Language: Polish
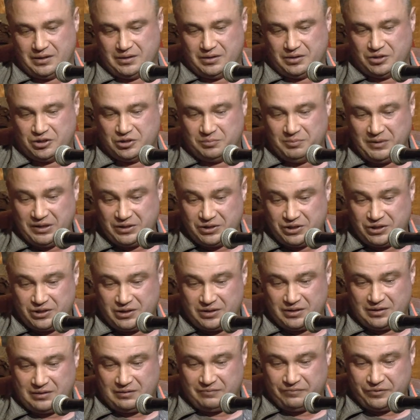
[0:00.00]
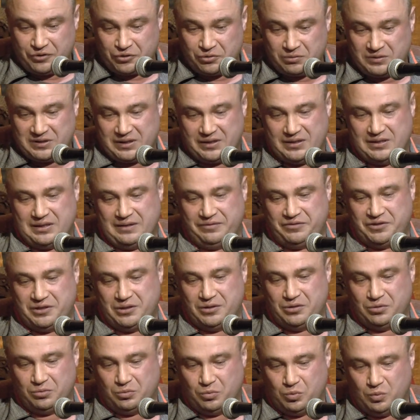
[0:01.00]
Śmiecie wyrzuca zawsze
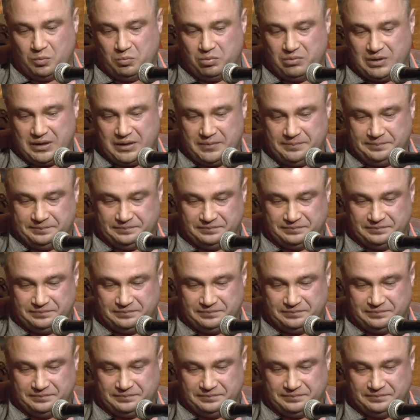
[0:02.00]
do pudła.